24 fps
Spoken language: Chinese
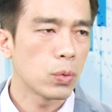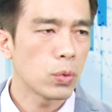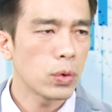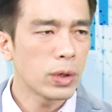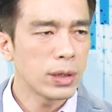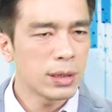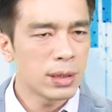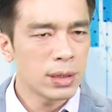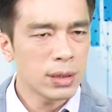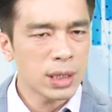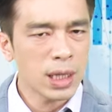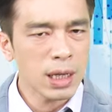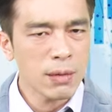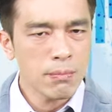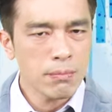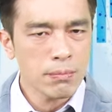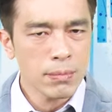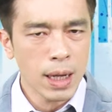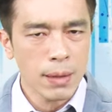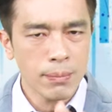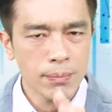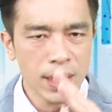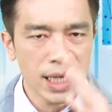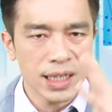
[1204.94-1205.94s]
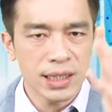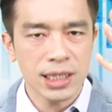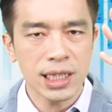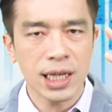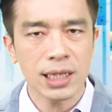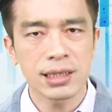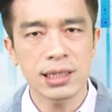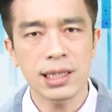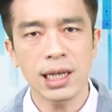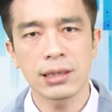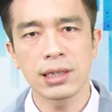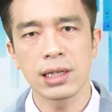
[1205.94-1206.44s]
稳定慢慢
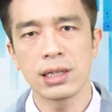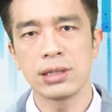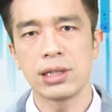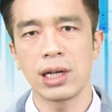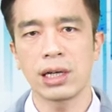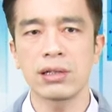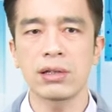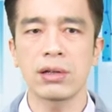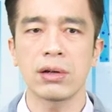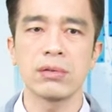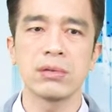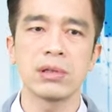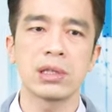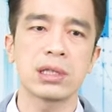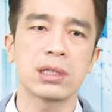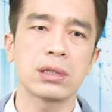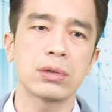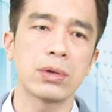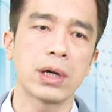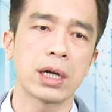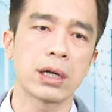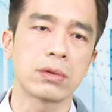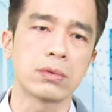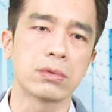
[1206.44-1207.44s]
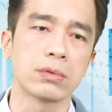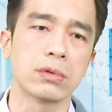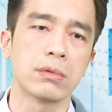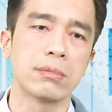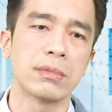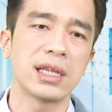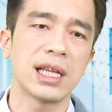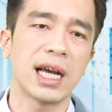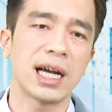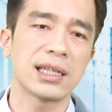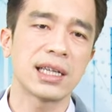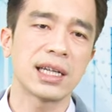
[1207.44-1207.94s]
向上的人工智慧股，我
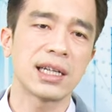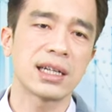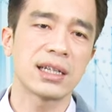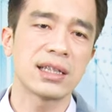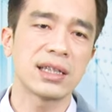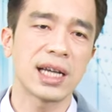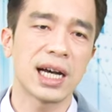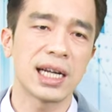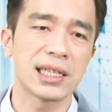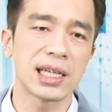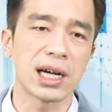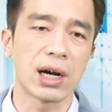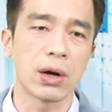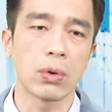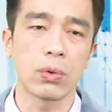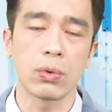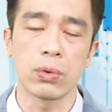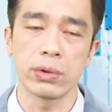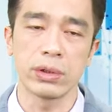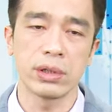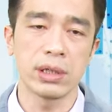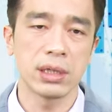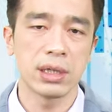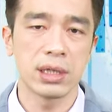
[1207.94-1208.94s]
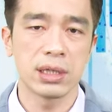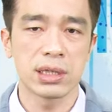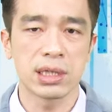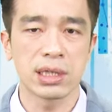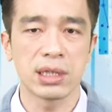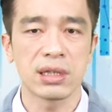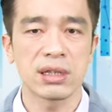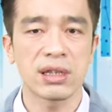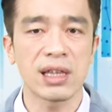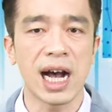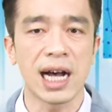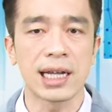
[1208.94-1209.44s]
们那一天跟大家讲火热的
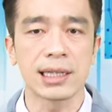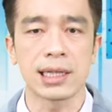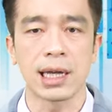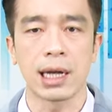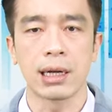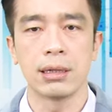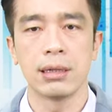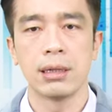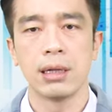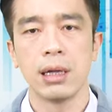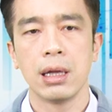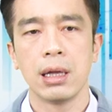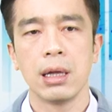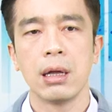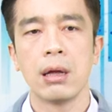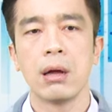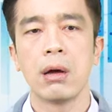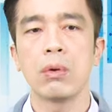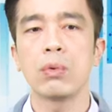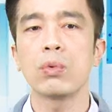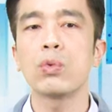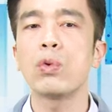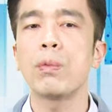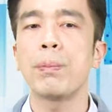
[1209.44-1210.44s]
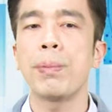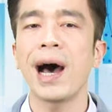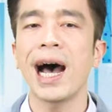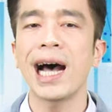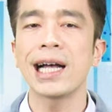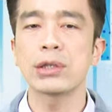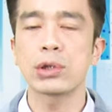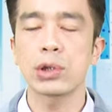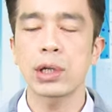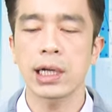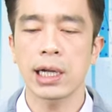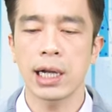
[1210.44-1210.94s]
新大涨 百
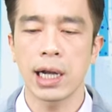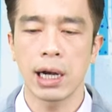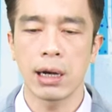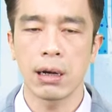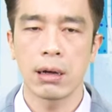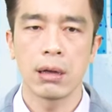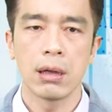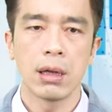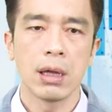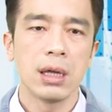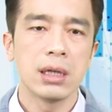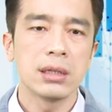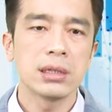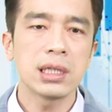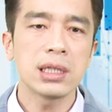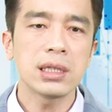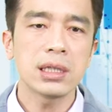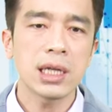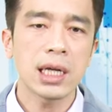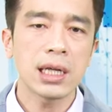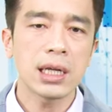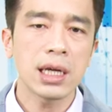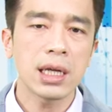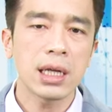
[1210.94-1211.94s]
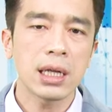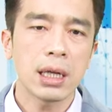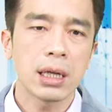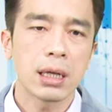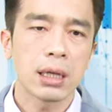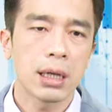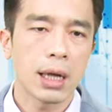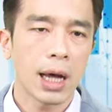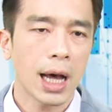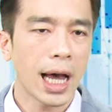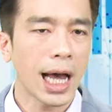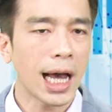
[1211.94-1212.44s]
分之五 最高，今天呢
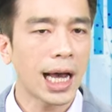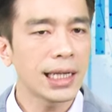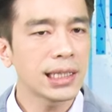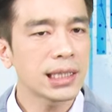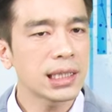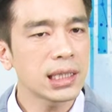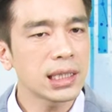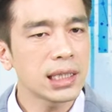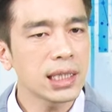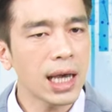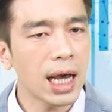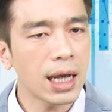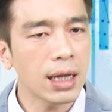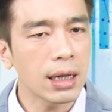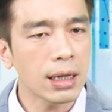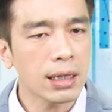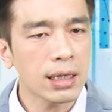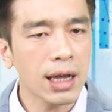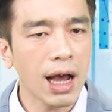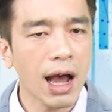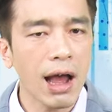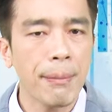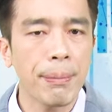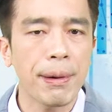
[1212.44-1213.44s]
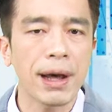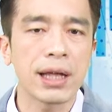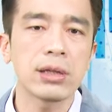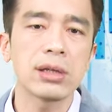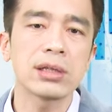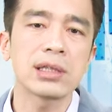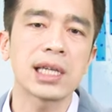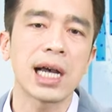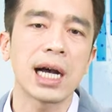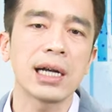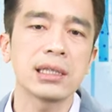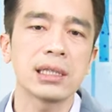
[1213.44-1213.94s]
还是一样啊，开盘就
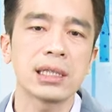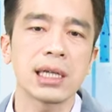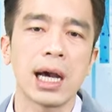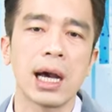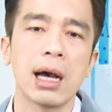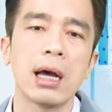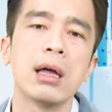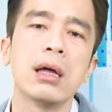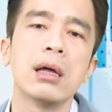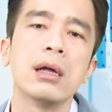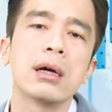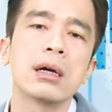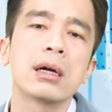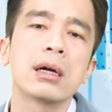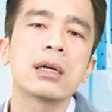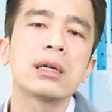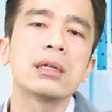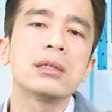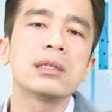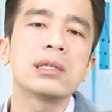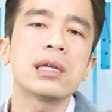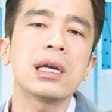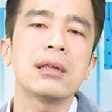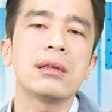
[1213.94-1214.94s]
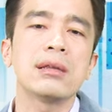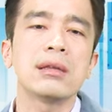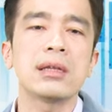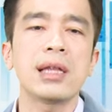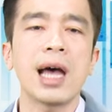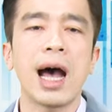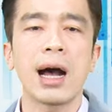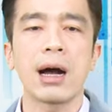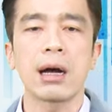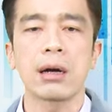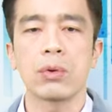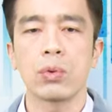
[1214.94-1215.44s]
涨起来，震
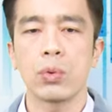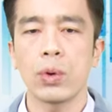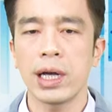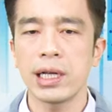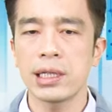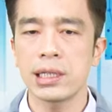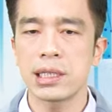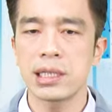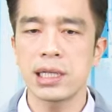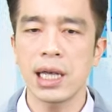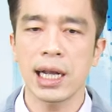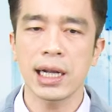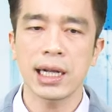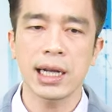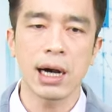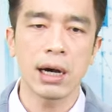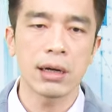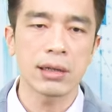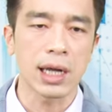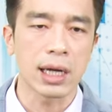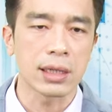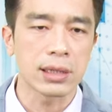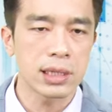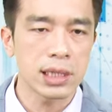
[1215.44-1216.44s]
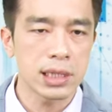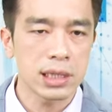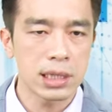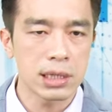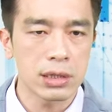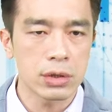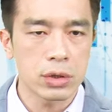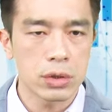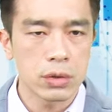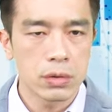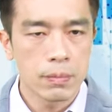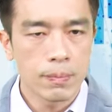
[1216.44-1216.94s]
荡维持在高档，这
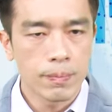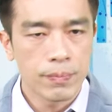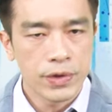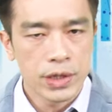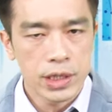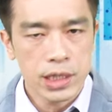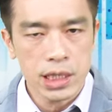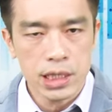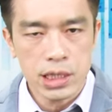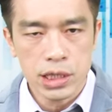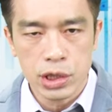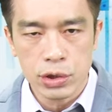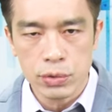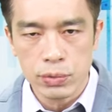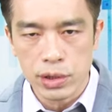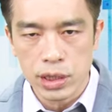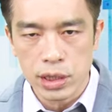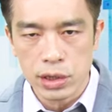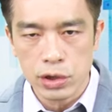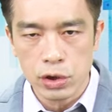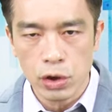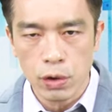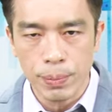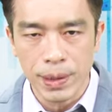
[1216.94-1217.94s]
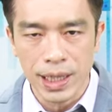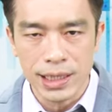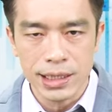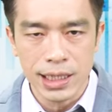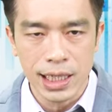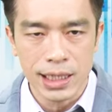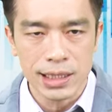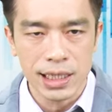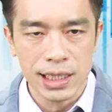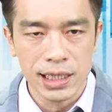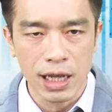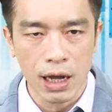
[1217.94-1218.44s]
是星期五的收盘
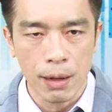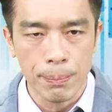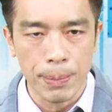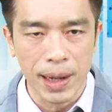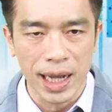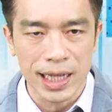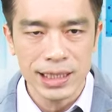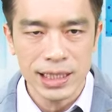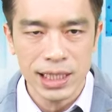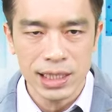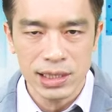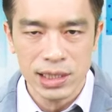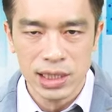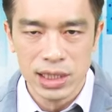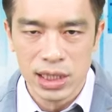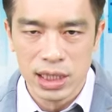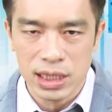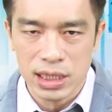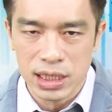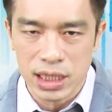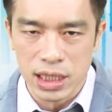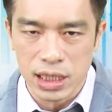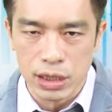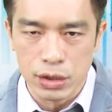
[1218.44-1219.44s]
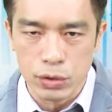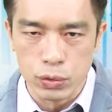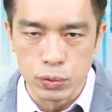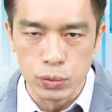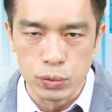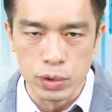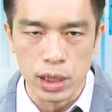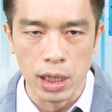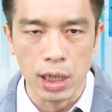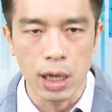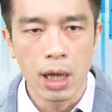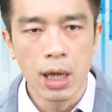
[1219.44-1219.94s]
价，这条白线是星期
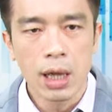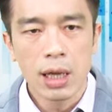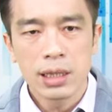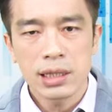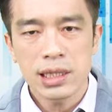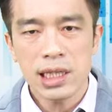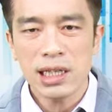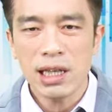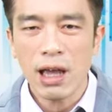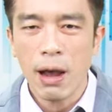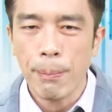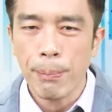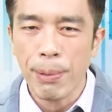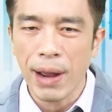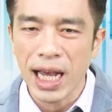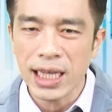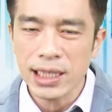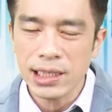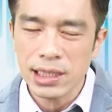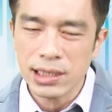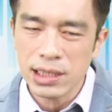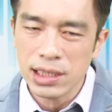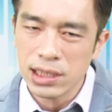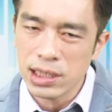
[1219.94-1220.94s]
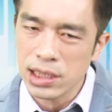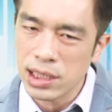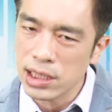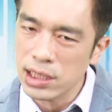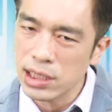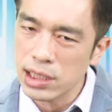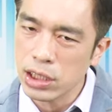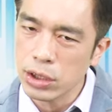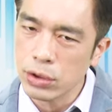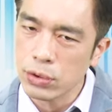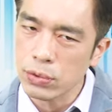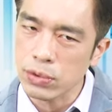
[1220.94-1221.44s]
五的，这条白线是星
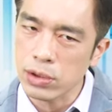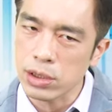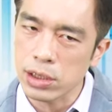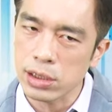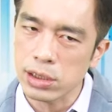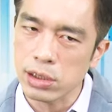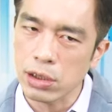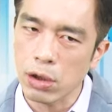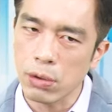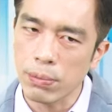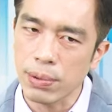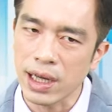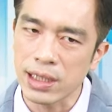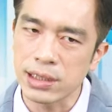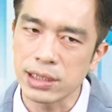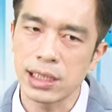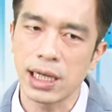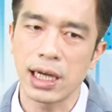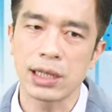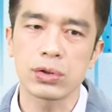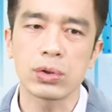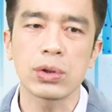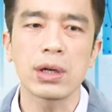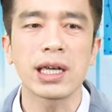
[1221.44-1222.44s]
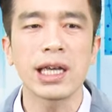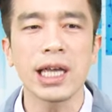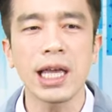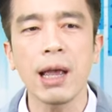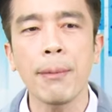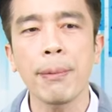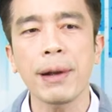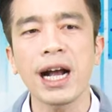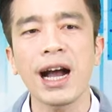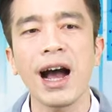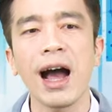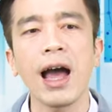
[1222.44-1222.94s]
期五的收盘价，所以一
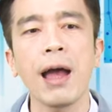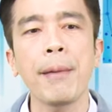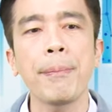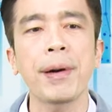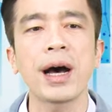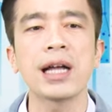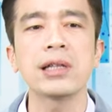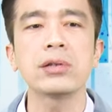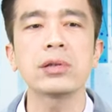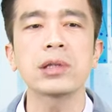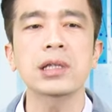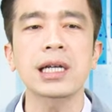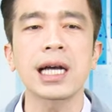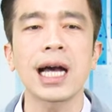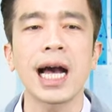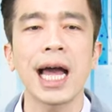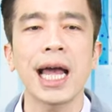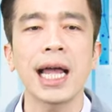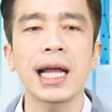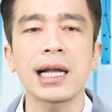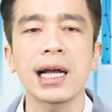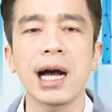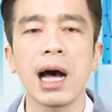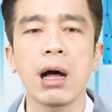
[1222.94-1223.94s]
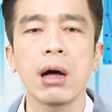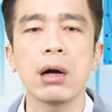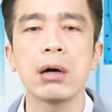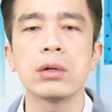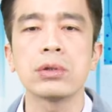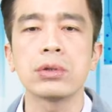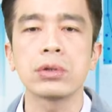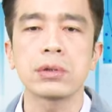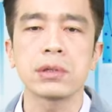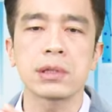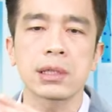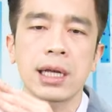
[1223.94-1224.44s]
开盘就是开高，
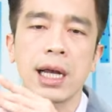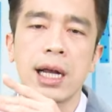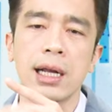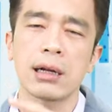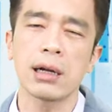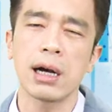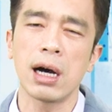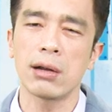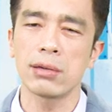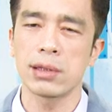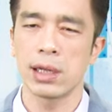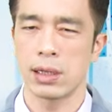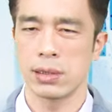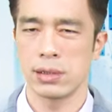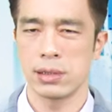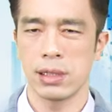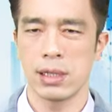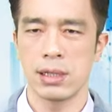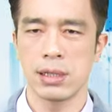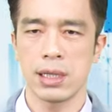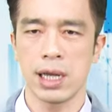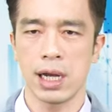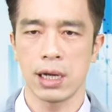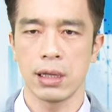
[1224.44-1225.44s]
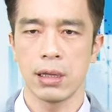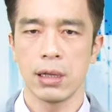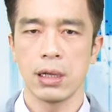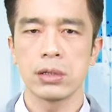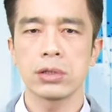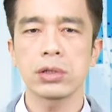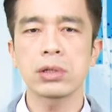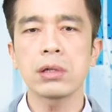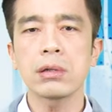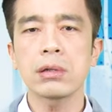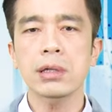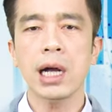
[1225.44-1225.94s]
就是该高档震荡
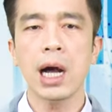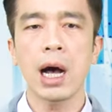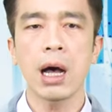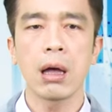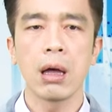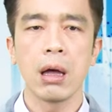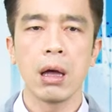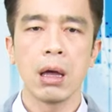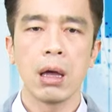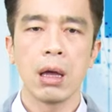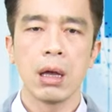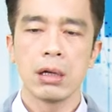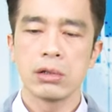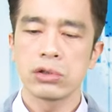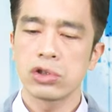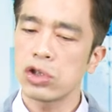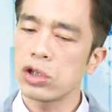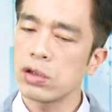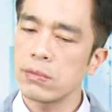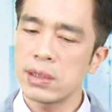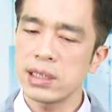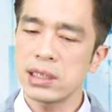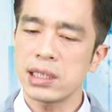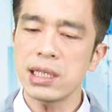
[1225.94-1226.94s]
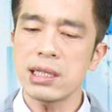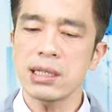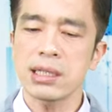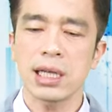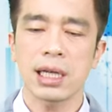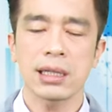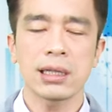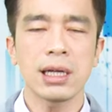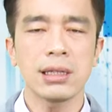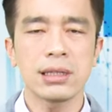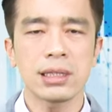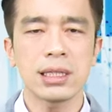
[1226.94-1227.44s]
收高，从我们进
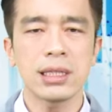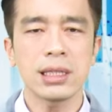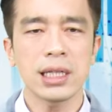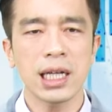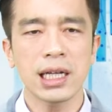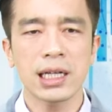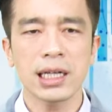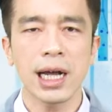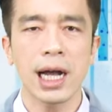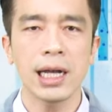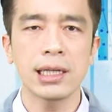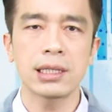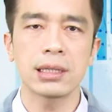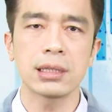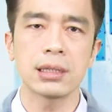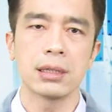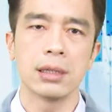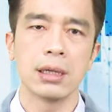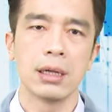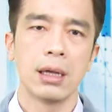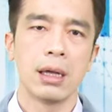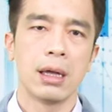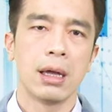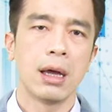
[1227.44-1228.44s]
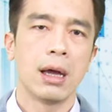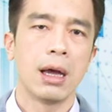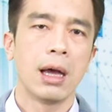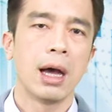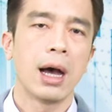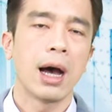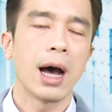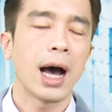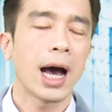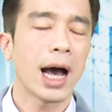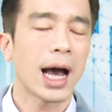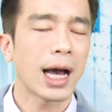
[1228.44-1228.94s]
场到今天开始
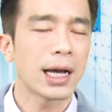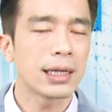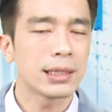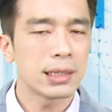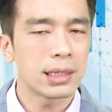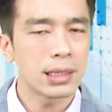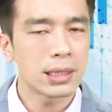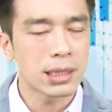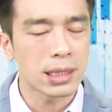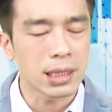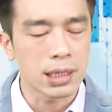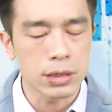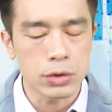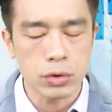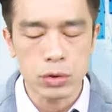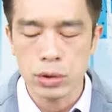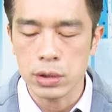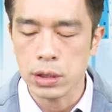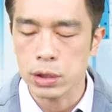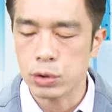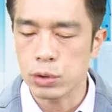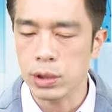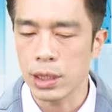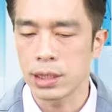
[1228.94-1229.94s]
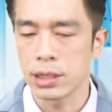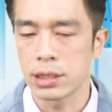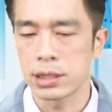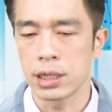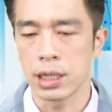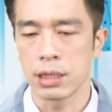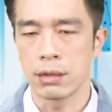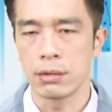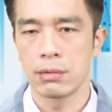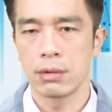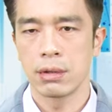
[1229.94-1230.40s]
还是持续的赚钱，